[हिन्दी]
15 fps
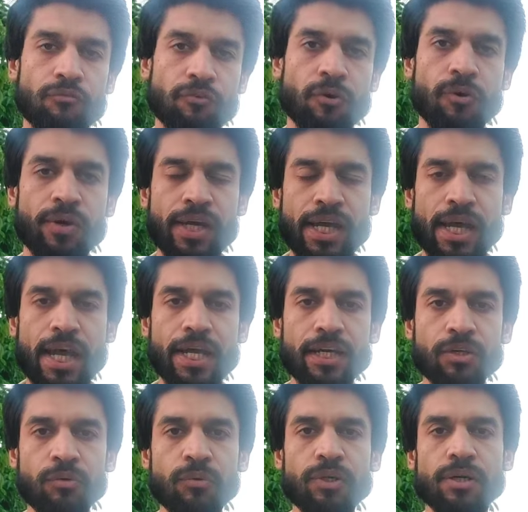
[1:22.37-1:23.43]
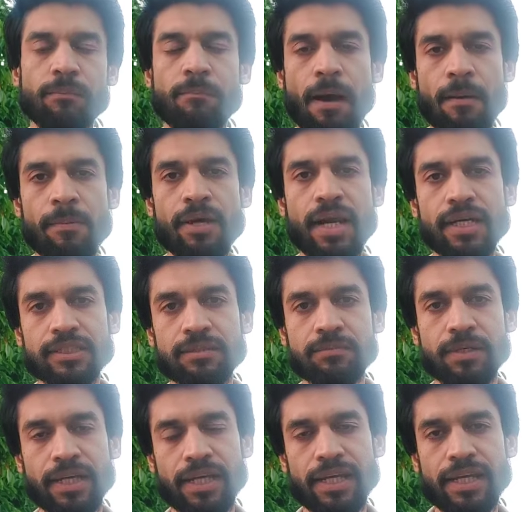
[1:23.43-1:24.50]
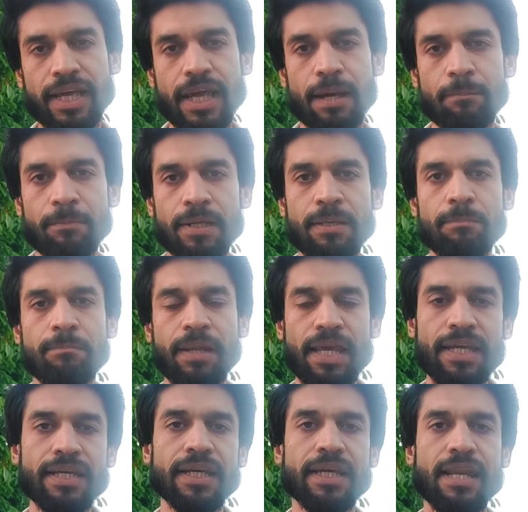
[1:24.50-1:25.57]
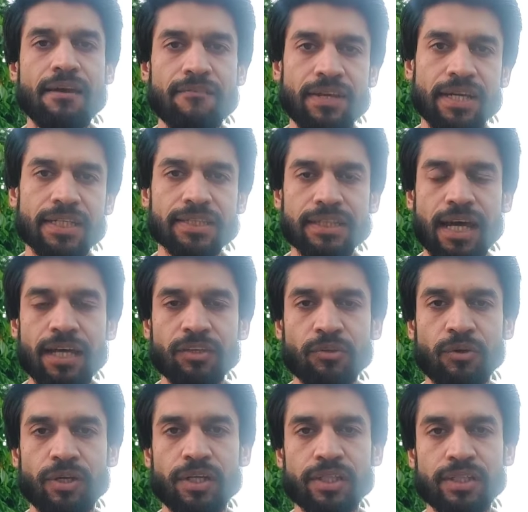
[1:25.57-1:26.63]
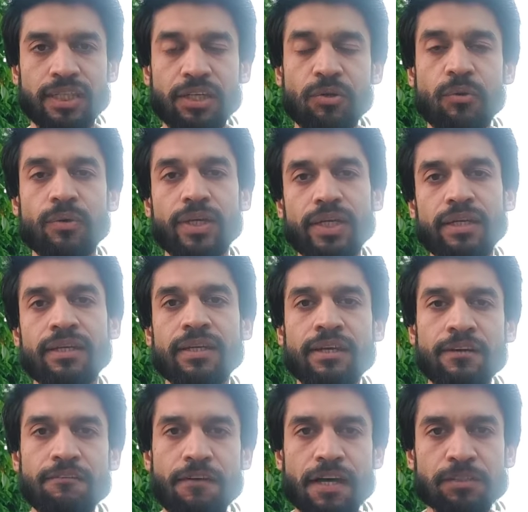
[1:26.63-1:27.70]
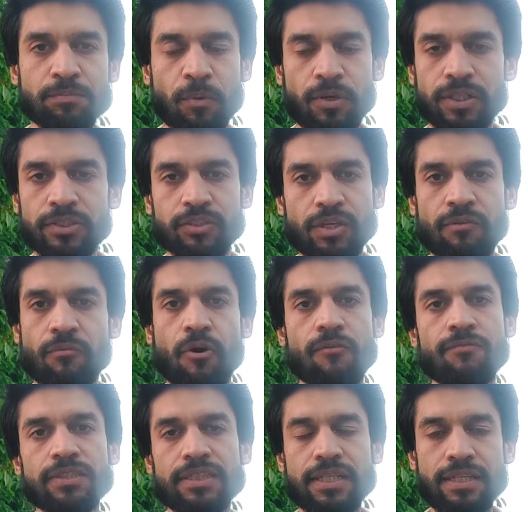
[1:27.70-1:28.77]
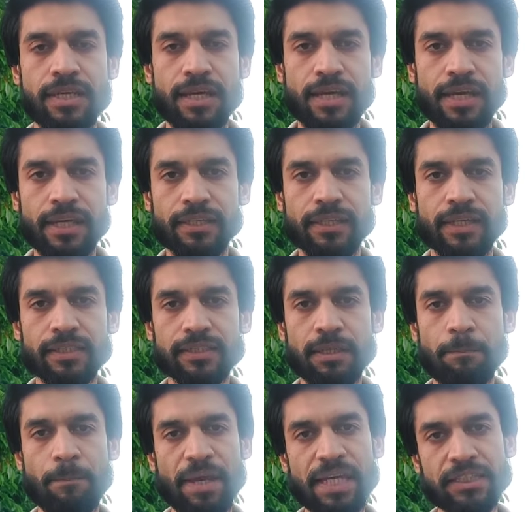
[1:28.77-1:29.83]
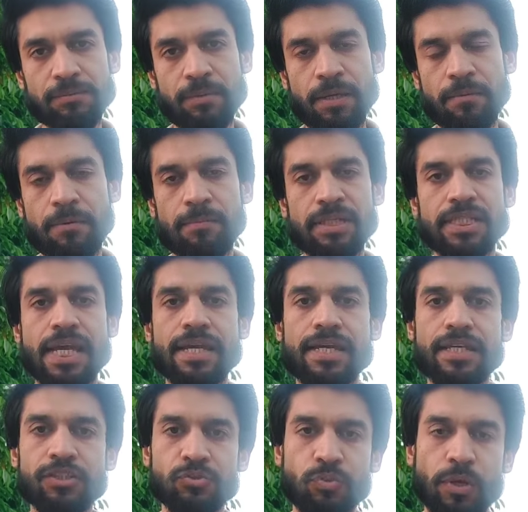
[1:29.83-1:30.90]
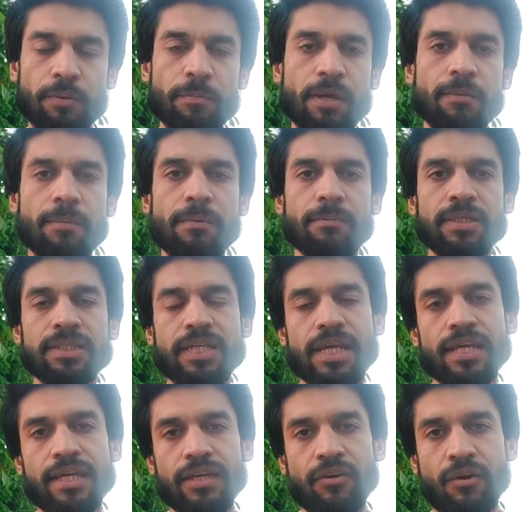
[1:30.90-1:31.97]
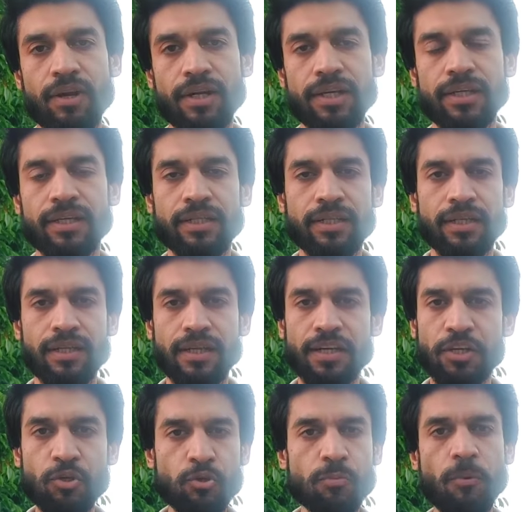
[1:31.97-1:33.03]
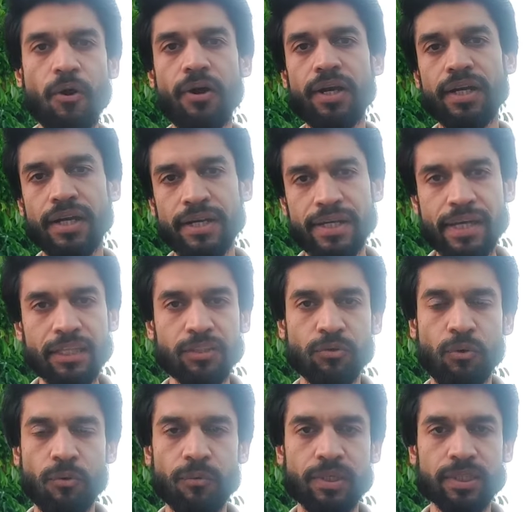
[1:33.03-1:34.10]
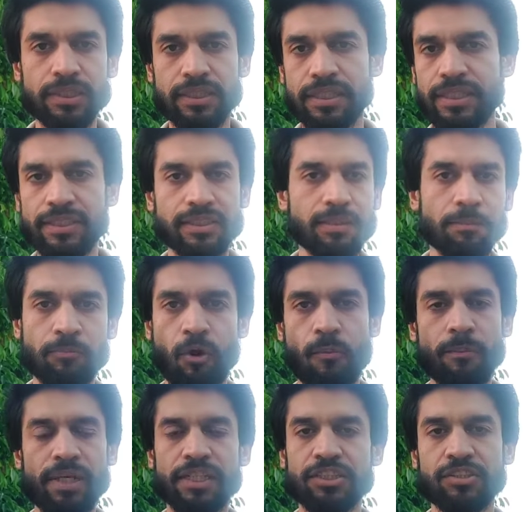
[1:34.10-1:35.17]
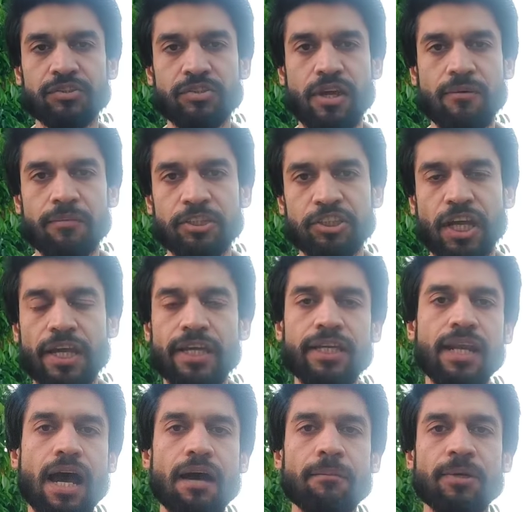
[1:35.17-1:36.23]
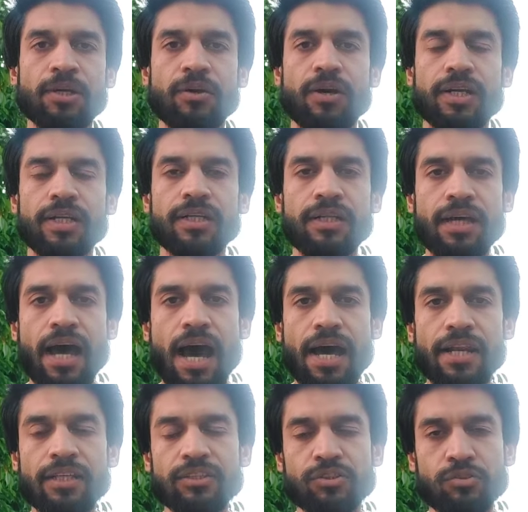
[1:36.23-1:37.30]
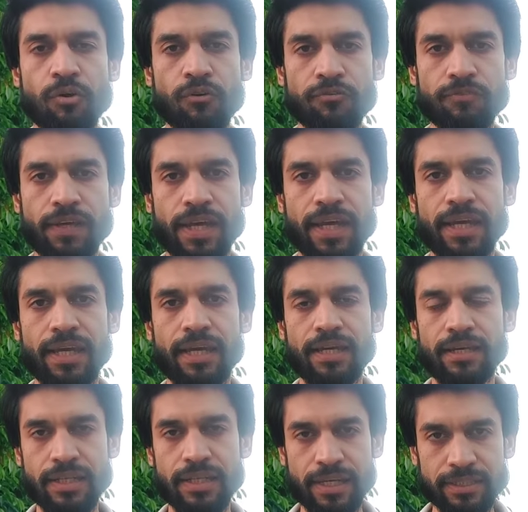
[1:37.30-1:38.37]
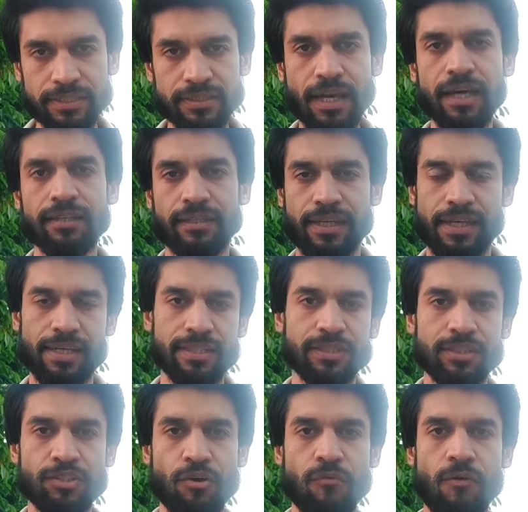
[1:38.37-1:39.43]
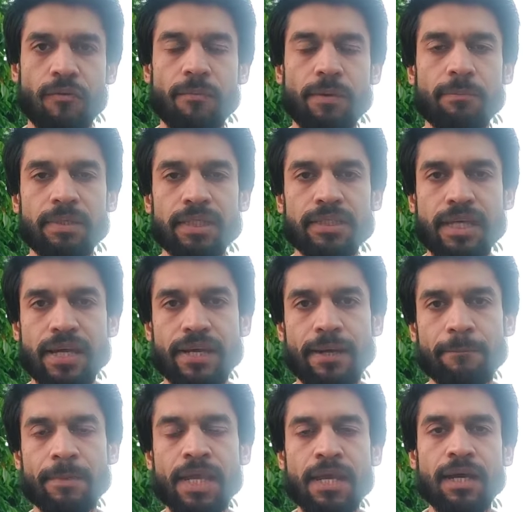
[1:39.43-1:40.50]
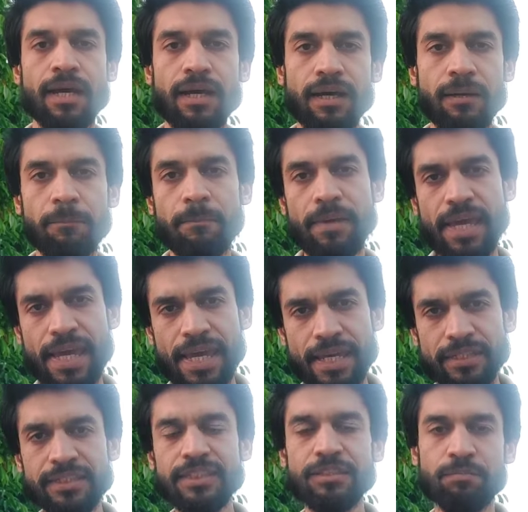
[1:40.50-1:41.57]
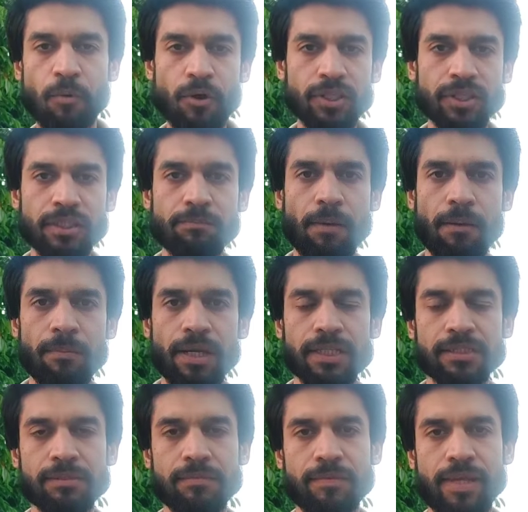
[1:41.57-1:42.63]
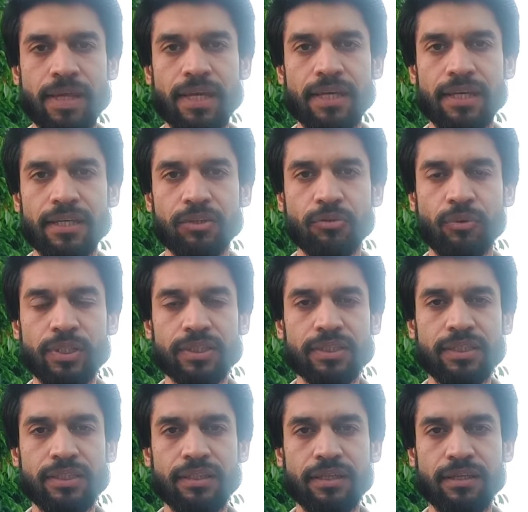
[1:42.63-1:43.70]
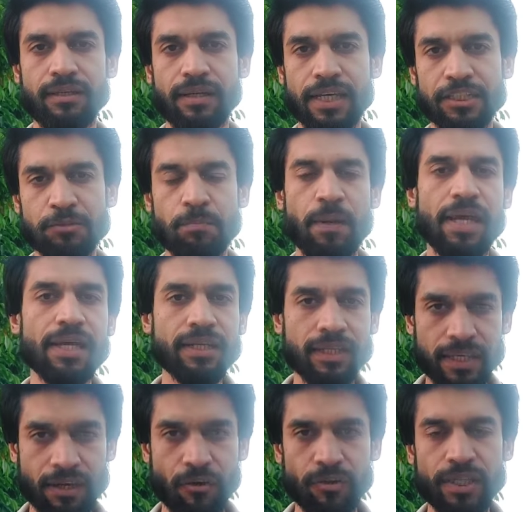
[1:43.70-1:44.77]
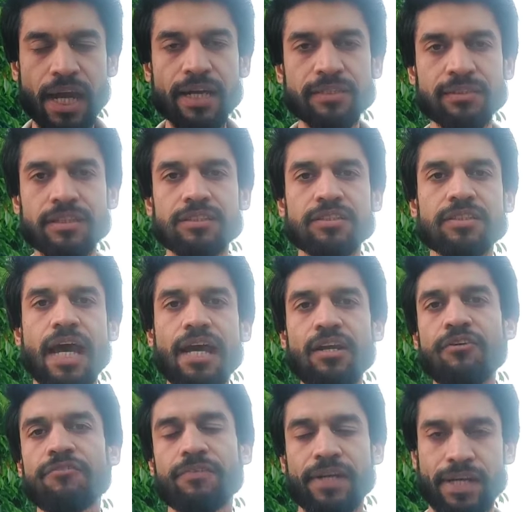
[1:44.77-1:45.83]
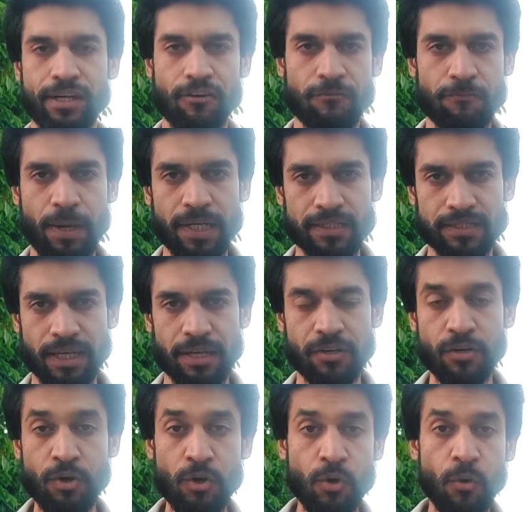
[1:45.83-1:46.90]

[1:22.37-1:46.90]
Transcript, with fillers: रोफ को इंक्लूड बाबर आजम करेंगे अपनी प्लेइंग एलेवन के साथ और तीनों ही फास्ट बॉलर्स जो हैं वो ऑब्वियसली एक तरह से पेस भी हमें मिल जाएगी स्विंग भी हमें मिल जाएगी और न्यू बॉल डेथ ओवर्स ये सब कॉम्बिनेशन जो है हमें शाहीन आमिर और हारिस रोफ के एक साथ खेलने से जो वो हमें मिल जाएगा एक चीज़ बहुत ही बाबर आजम ने थोड़ी सी एक्सप्लेन किया और दैट इज़ द स्टाइल ऑफ क्रिकेट ऑफ पाकिस्तान